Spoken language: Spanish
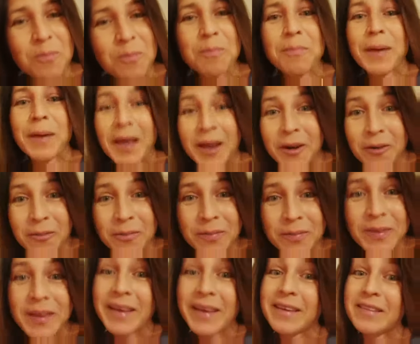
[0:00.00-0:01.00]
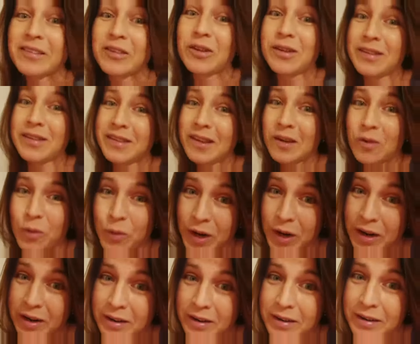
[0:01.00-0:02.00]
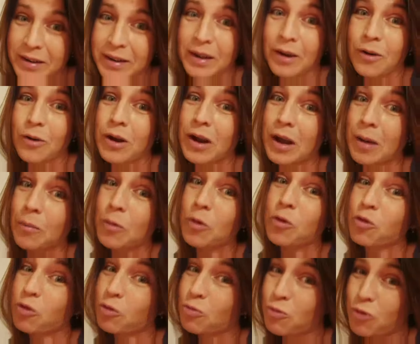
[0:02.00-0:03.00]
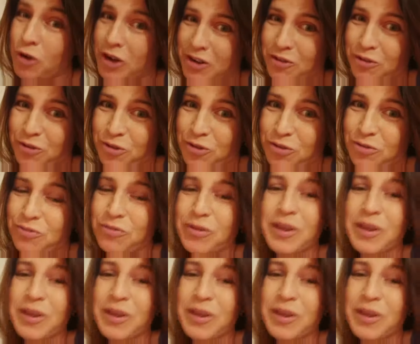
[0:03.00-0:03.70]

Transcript: pero estoy segura que los cambios son buenos